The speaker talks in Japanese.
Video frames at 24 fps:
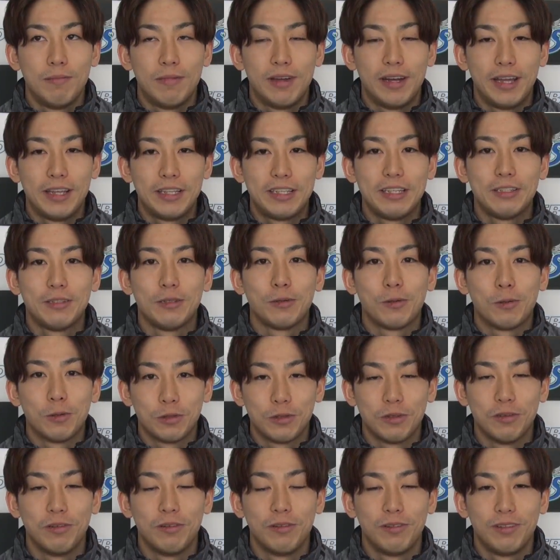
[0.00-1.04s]
あ、来シーズンこ
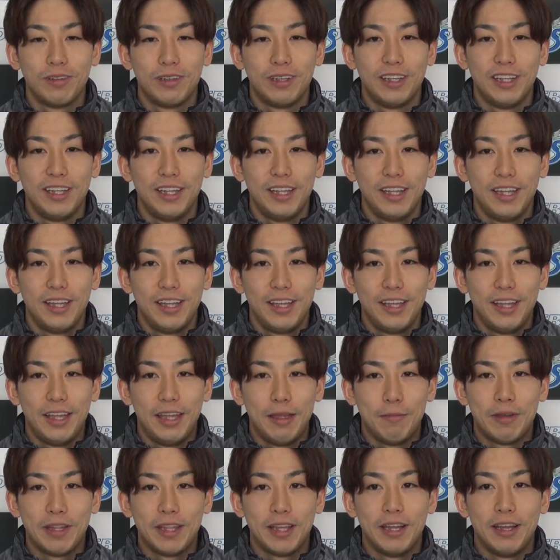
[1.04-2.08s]
そ、
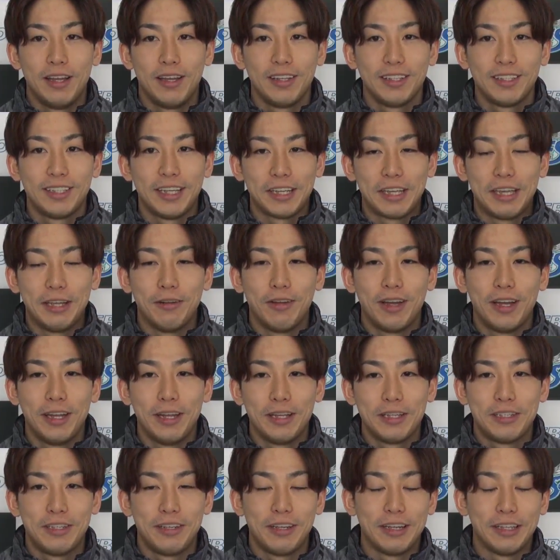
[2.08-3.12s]
えー、まだ先の
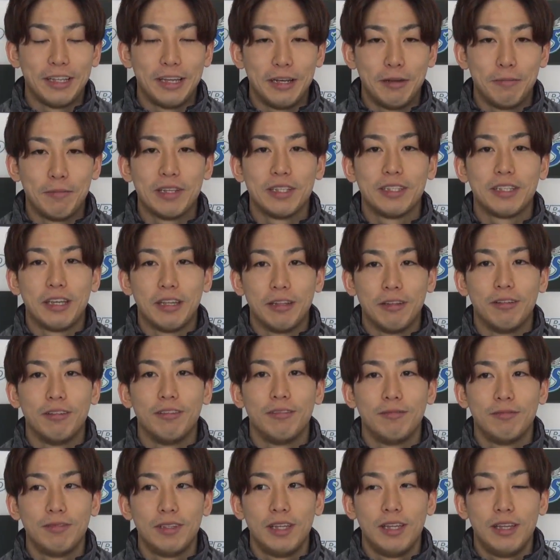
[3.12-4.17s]
話にはなりますけど
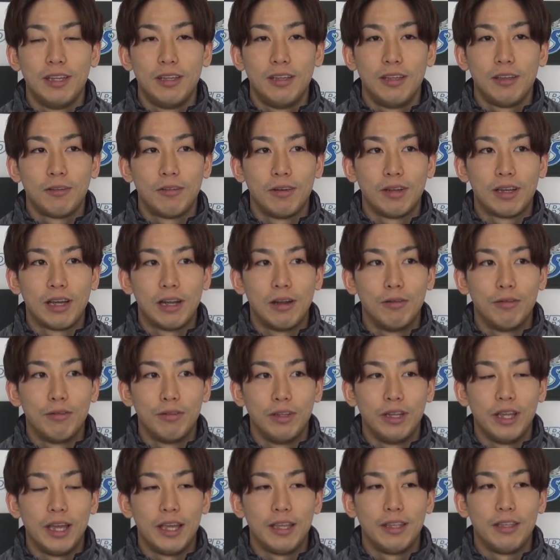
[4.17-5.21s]
これからオフ
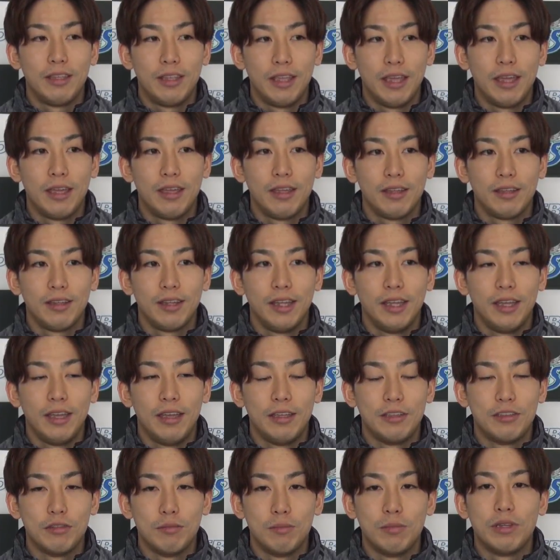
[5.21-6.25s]
に入って、
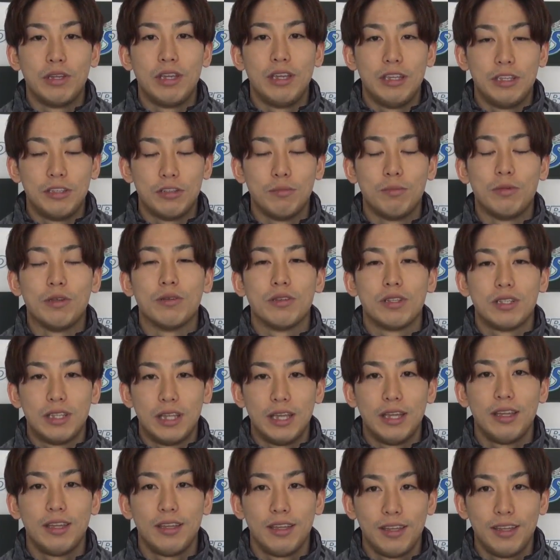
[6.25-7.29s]
えー、準備いい準備をして
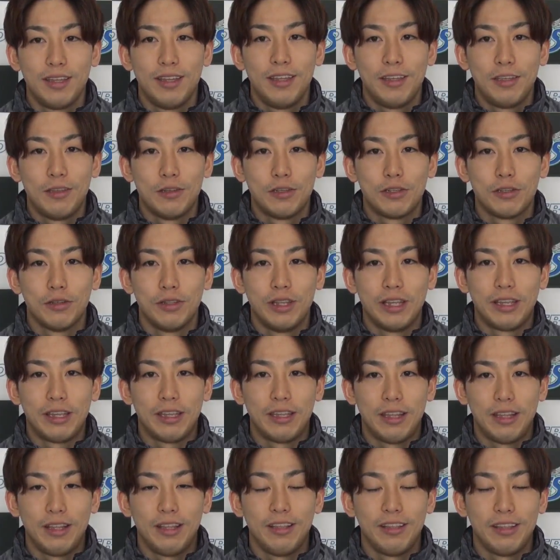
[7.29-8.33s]
優勝で
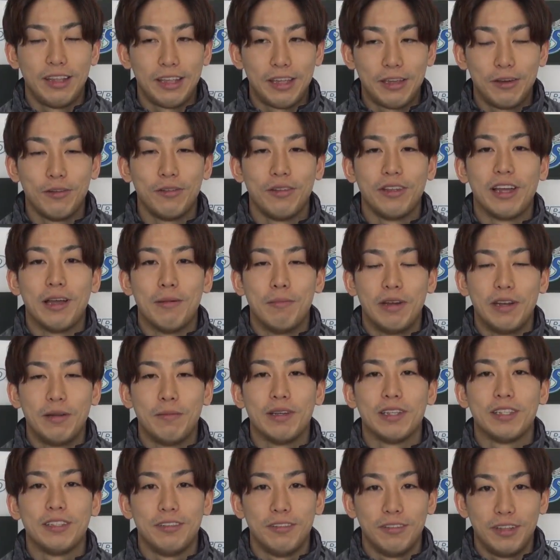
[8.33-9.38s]
きできるように頑張り
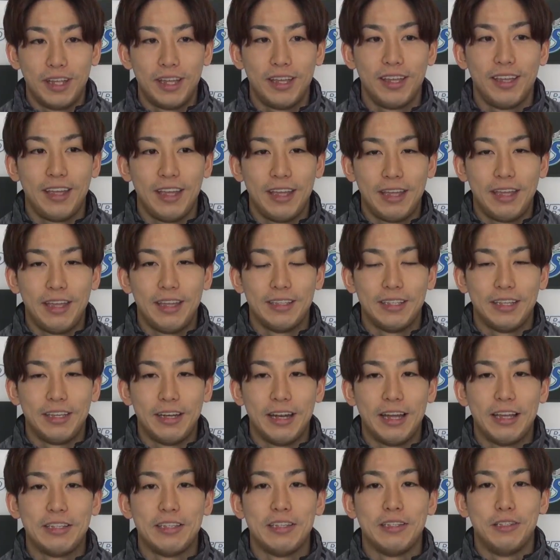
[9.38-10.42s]
ますので、えー、ぜひ
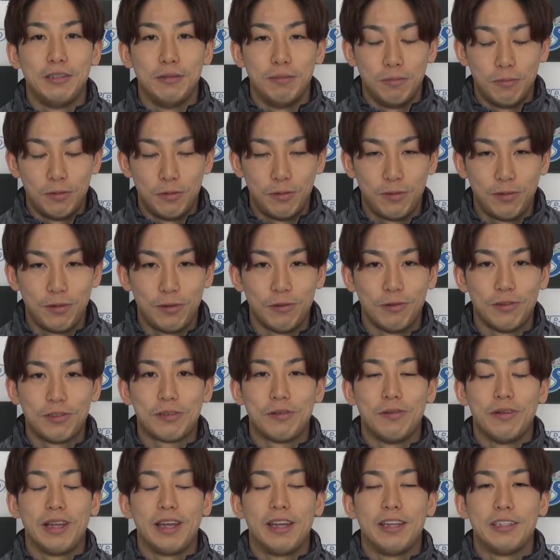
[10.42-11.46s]
来シーズンもよろし
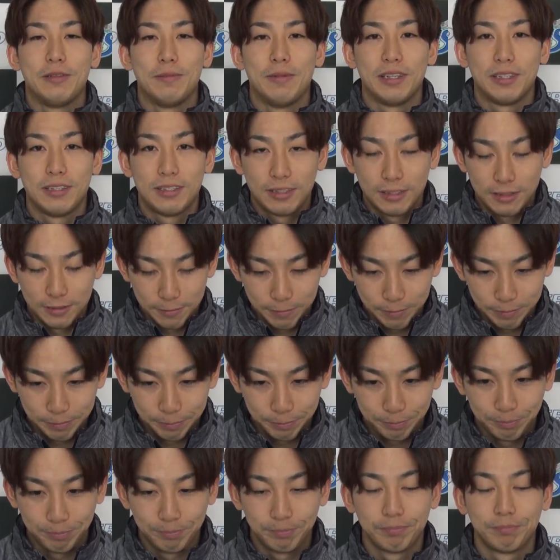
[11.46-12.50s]
くお願いします。
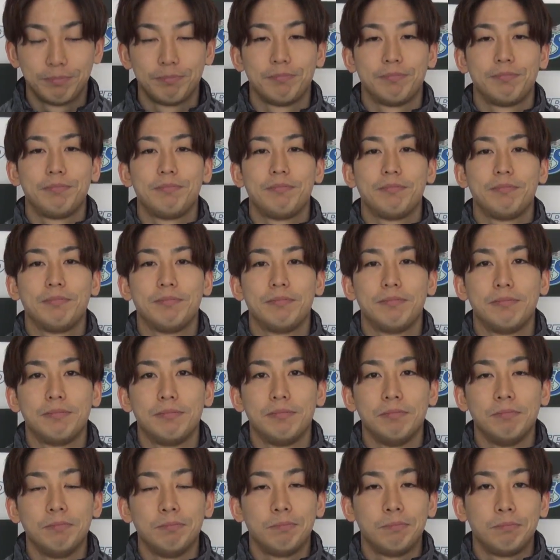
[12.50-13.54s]
はい
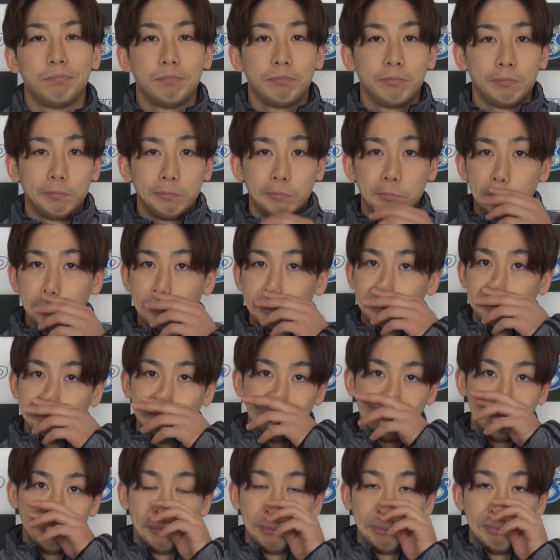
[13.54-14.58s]
じゃあオンアイスはもちろ
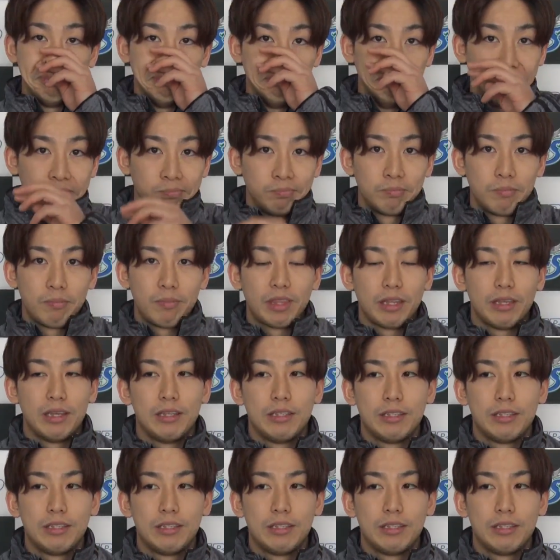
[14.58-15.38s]
んオフアイスの活